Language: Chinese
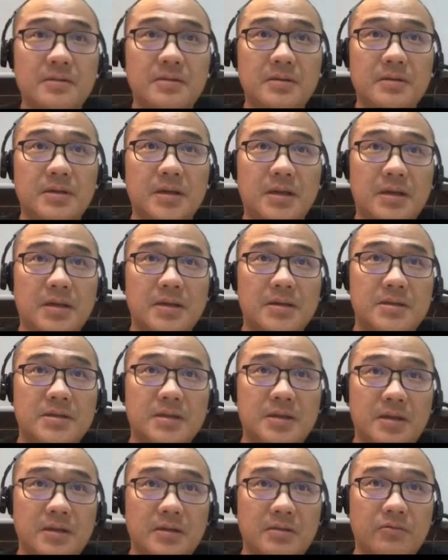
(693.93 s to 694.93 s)
呃
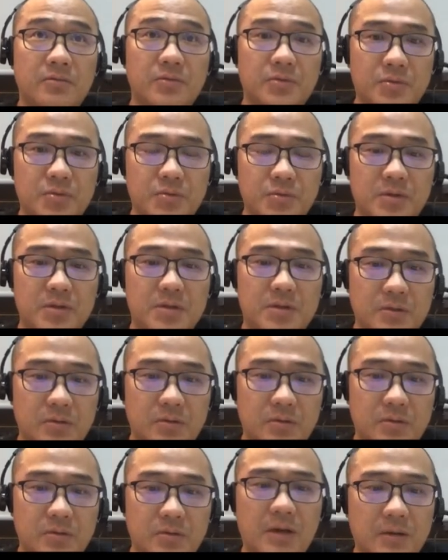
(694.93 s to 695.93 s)
申领任务去做的时
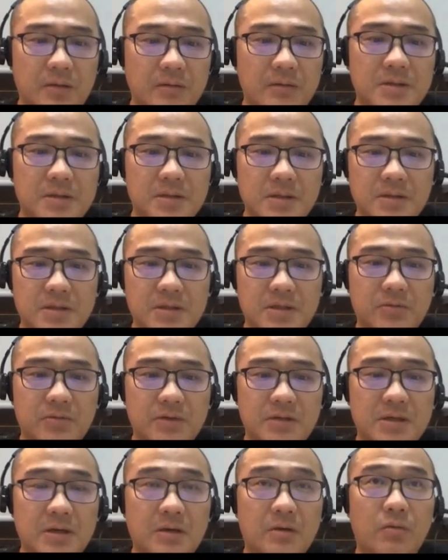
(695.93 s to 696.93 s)
候，那这个情
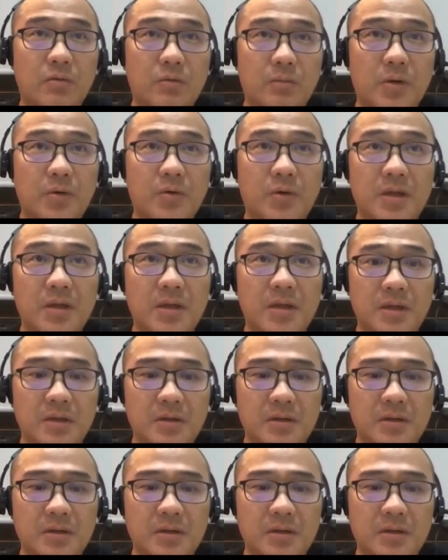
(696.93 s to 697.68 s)
况下我们会。